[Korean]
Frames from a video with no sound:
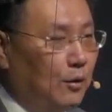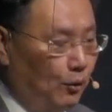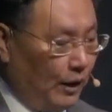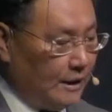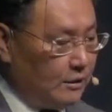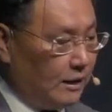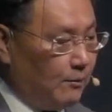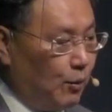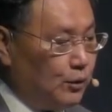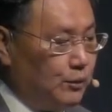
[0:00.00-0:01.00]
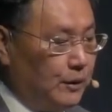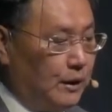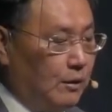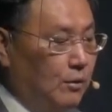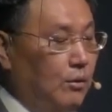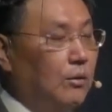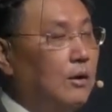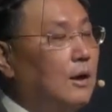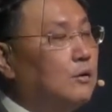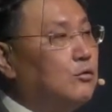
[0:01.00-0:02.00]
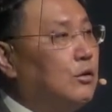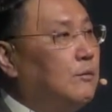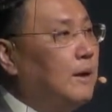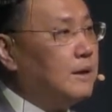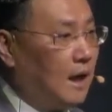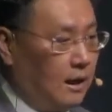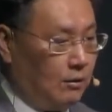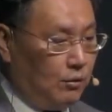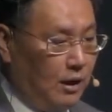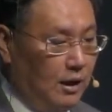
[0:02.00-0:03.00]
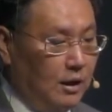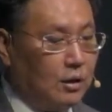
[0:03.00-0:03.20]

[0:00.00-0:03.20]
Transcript: 완전한 모습이 되고 주님의 사랑과